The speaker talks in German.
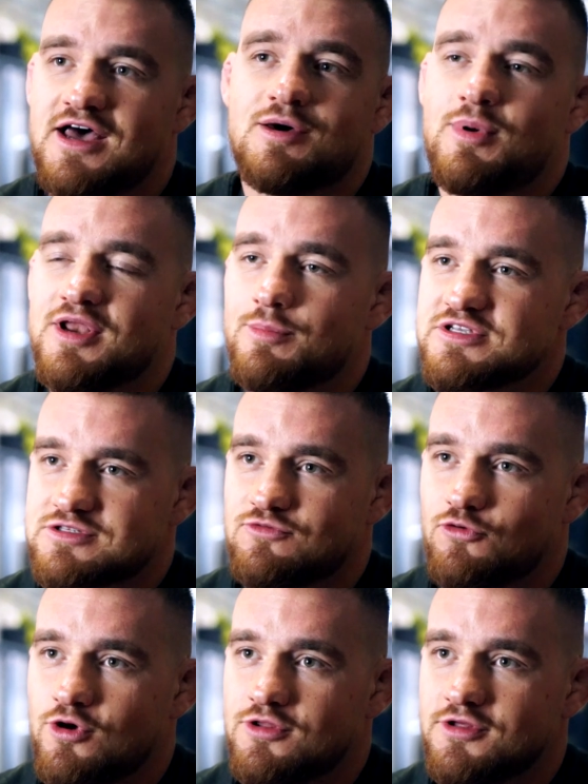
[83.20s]
einer meiner besten
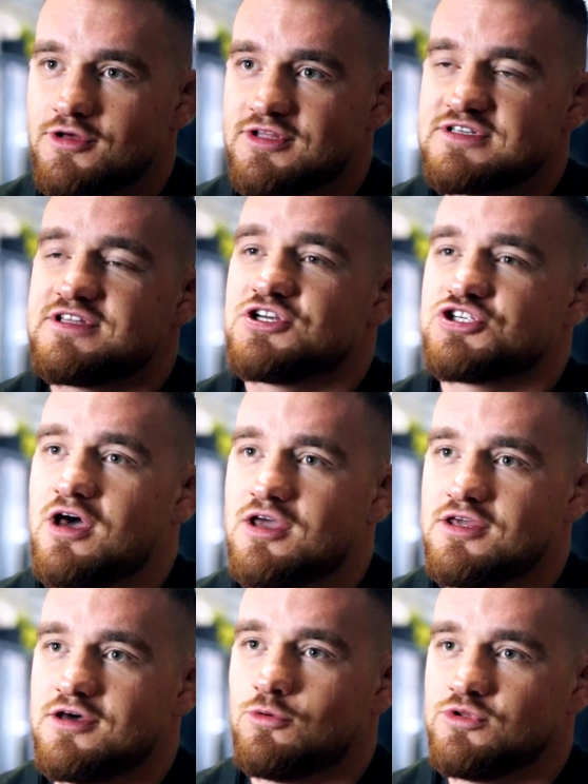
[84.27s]
Freunde, das ist der Shark
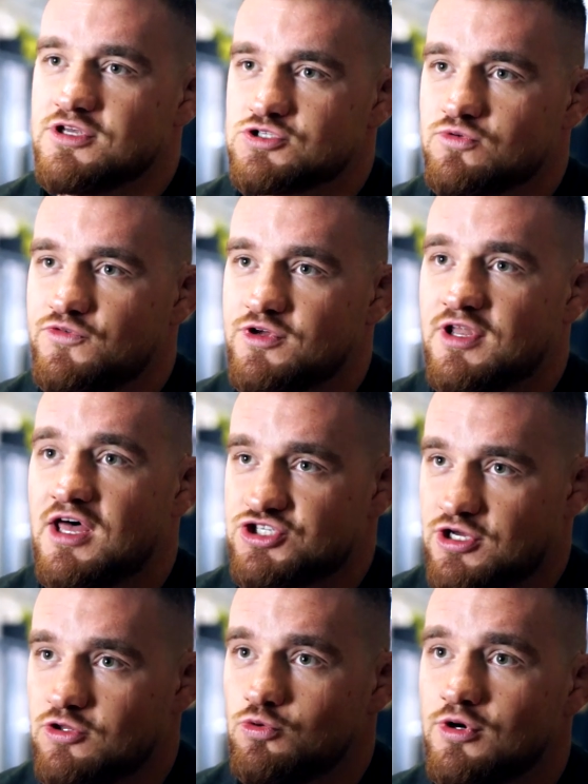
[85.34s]
hier und der Sufyan
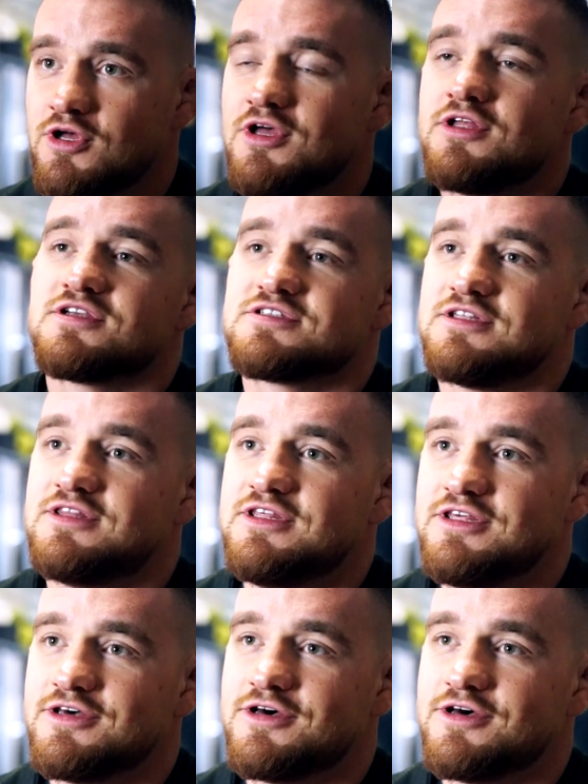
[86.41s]
Hajhadu, das sind die